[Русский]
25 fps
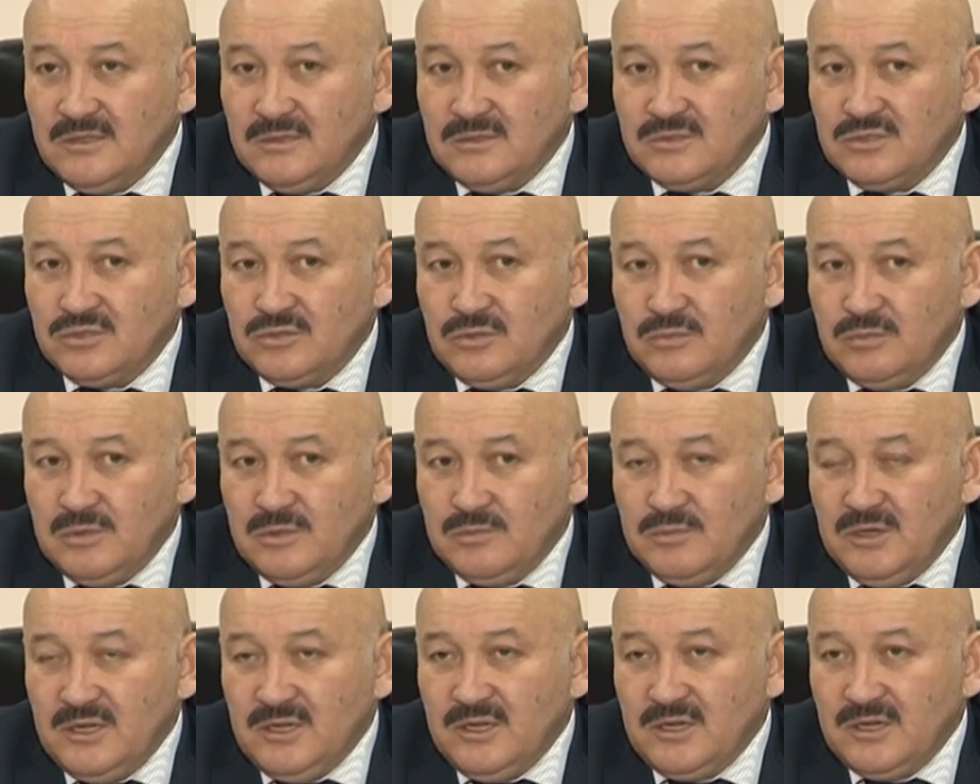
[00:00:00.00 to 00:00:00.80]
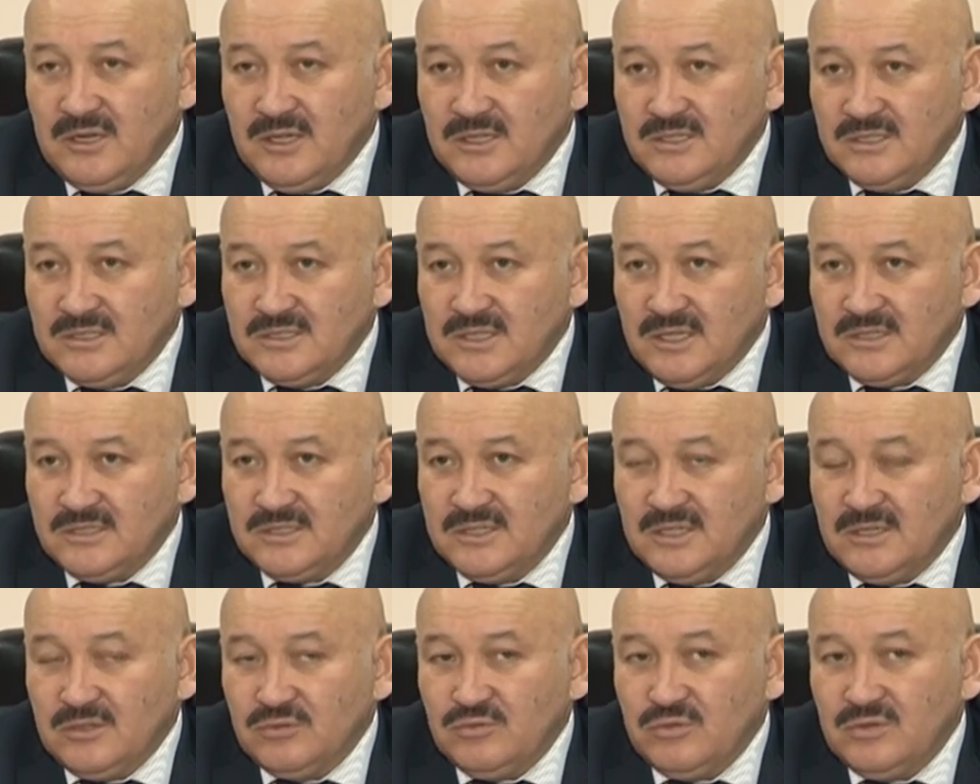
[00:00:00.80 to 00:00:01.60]
чтобы были
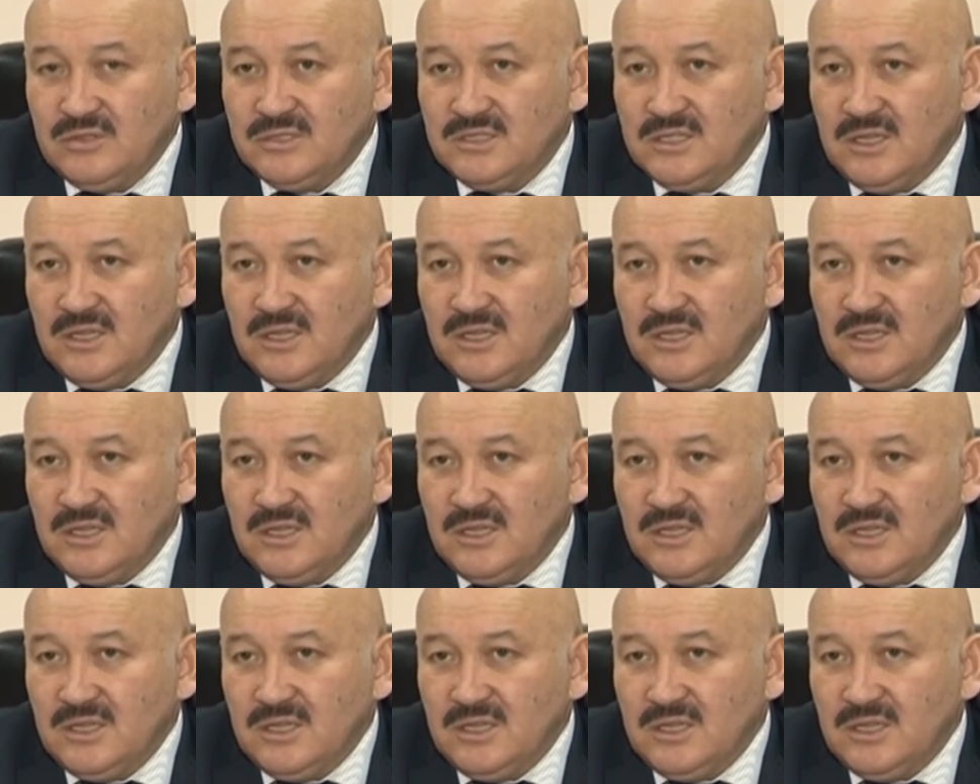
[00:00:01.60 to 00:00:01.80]
организации, которые